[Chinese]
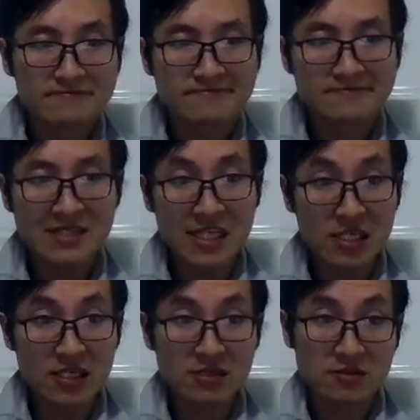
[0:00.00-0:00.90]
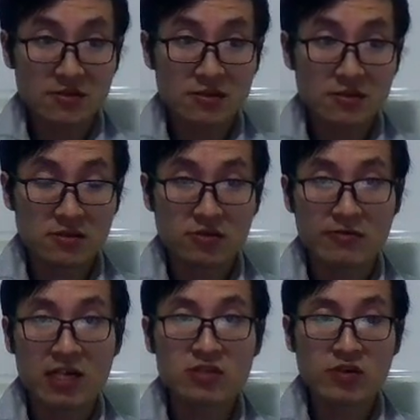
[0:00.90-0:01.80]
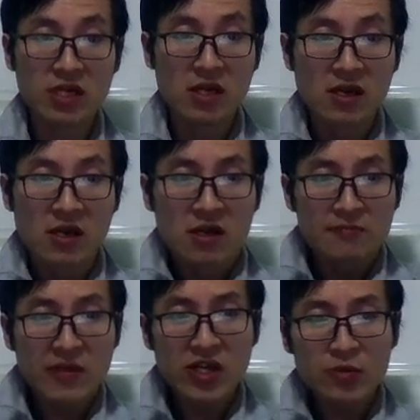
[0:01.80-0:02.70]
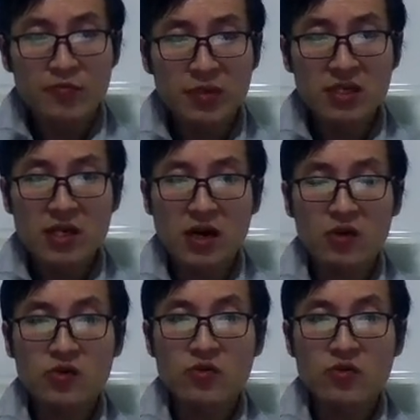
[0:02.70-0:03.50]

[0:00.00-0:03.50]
利益，对吧？所以没有必要